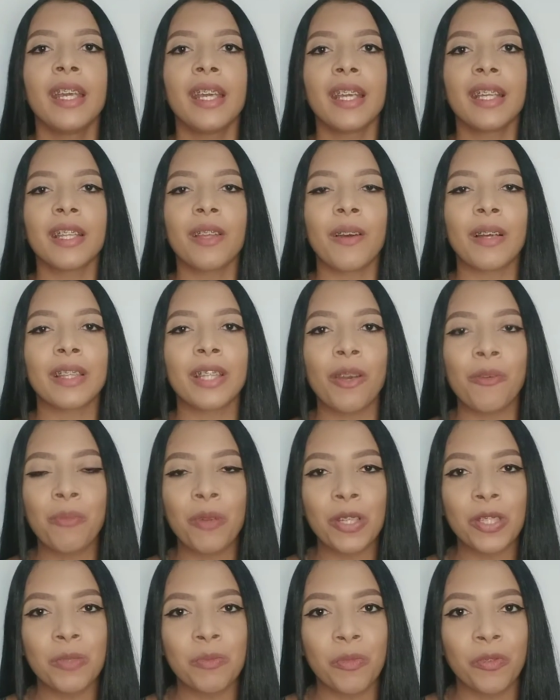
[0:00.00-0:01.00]
Então, até o
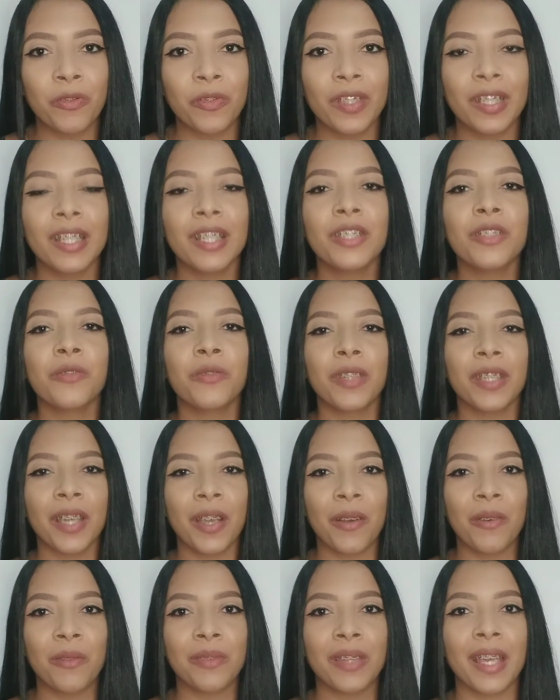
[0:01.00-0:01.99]
próximo vídeo,
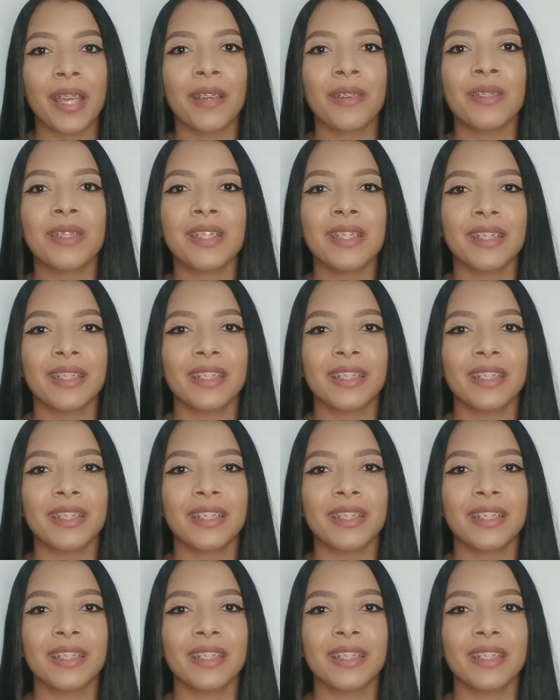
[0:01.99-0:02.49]
fique com Deus,